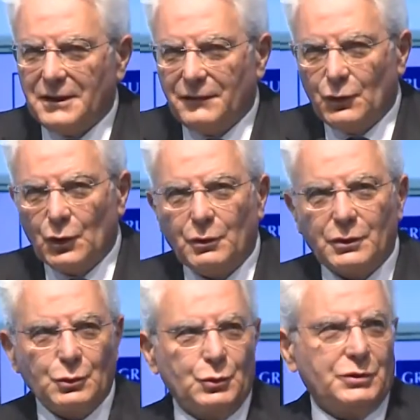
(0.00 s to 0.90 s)
rivolgo a
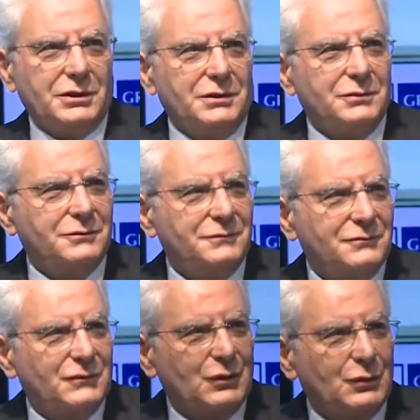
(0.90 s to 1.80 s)
tutti
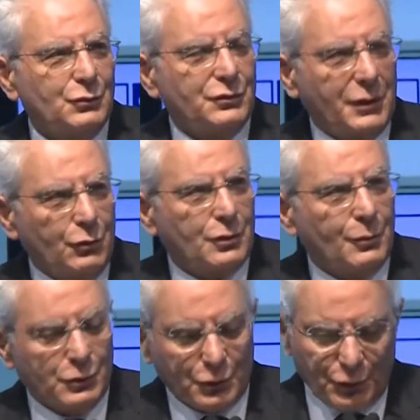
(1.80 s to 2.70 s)
un saluto
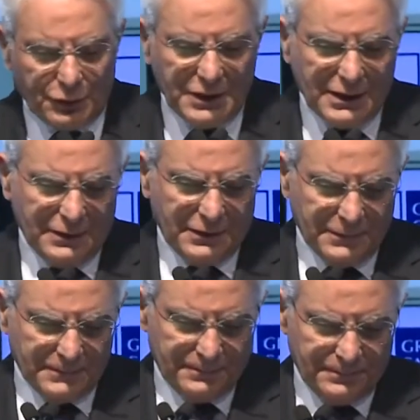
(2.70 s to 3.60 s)
molto cordiale,